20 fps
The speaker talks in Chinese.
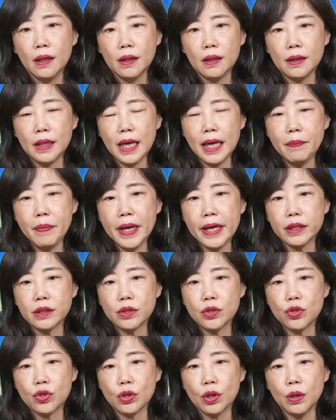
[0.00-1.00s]
呃，APEC
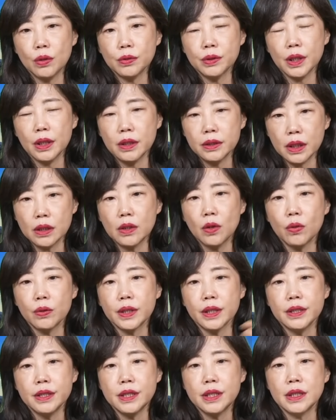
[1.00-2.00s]
的时候呢，能够
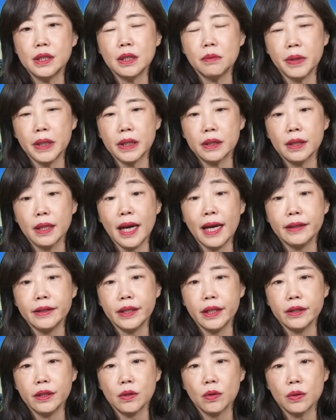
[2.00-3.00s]
跟习近平呢，岸
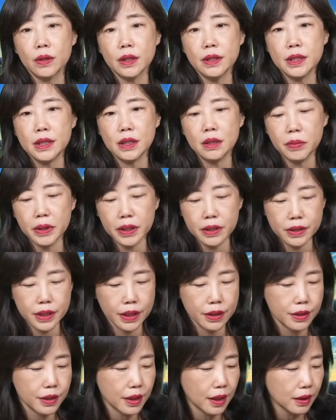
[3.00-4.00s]
田能够跟习近平
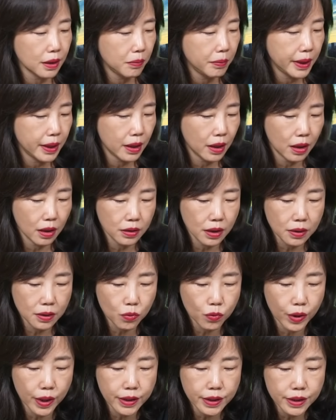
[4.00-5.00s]
见上一面啊，那
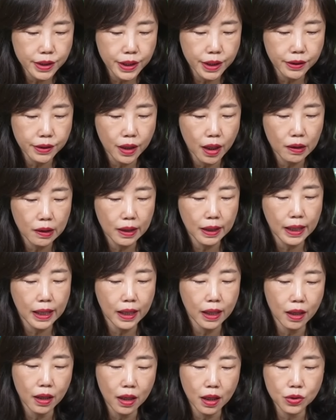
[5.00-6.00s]
果然是见到了
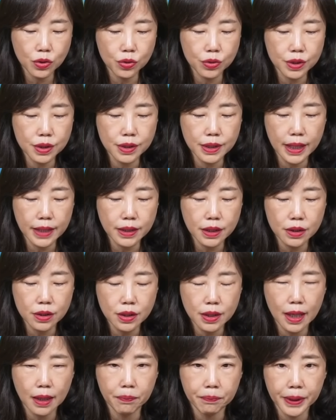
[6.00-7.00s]
啦哈。他就是在这
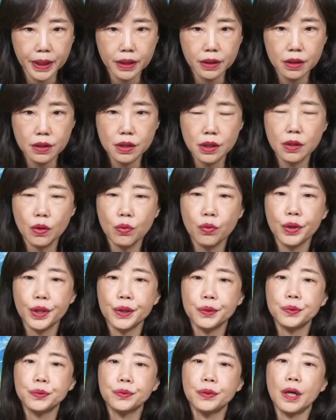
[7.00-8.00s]
个场边的这个
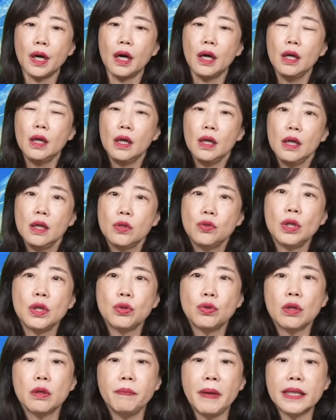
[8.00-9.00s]
会晤啊，所
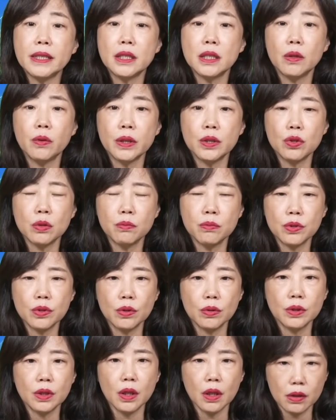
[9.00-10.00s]
以说拜习会重不
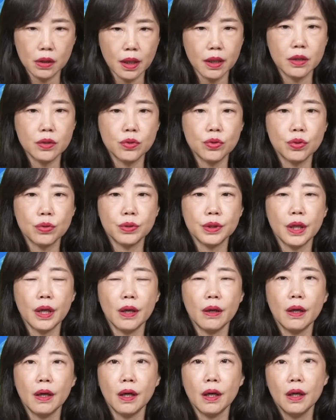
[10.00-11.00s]
重要？当然重
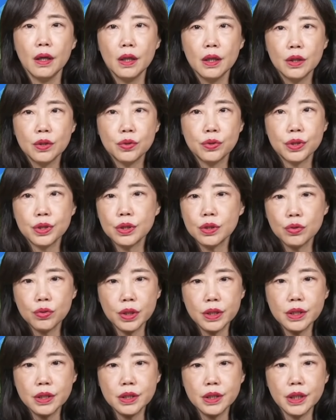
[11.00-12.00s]
要哈。就是
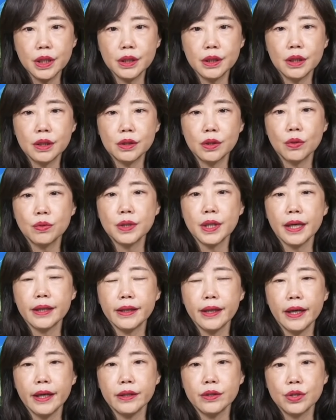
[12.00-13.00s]
全世界呢都在
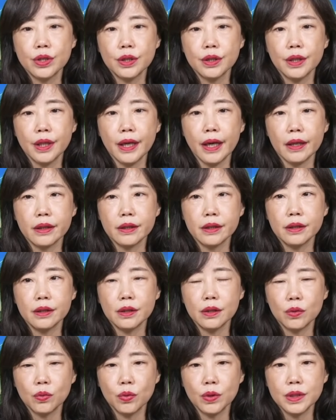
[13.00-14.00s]
看这两
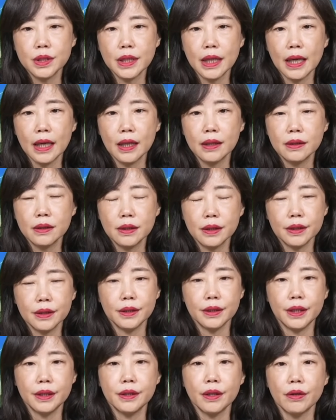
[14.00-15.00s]
个国家
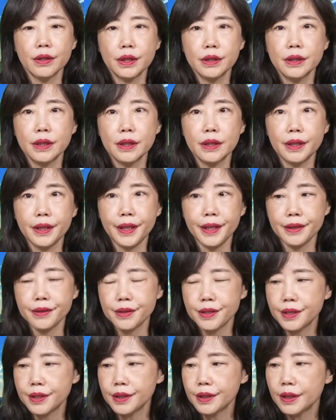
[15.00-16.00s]
的领导人的
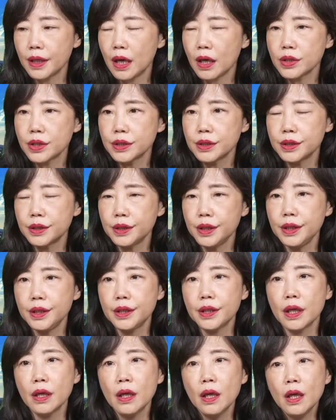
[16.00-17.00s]
脸色啊，这是第
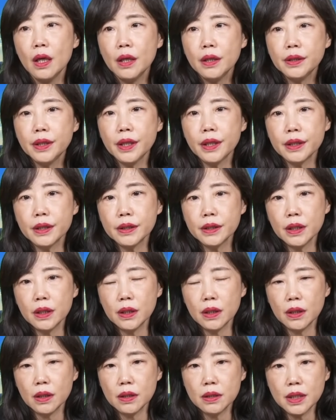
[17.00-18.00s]
一个。第二个
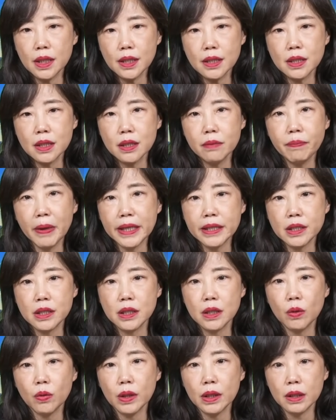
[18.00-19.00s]
呢，呃，这次拜
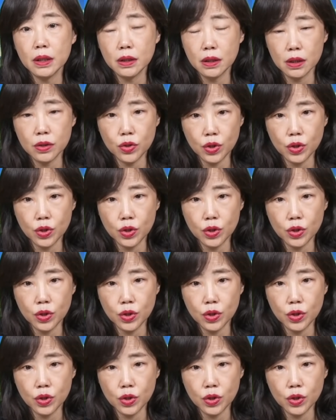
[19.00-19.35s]
习会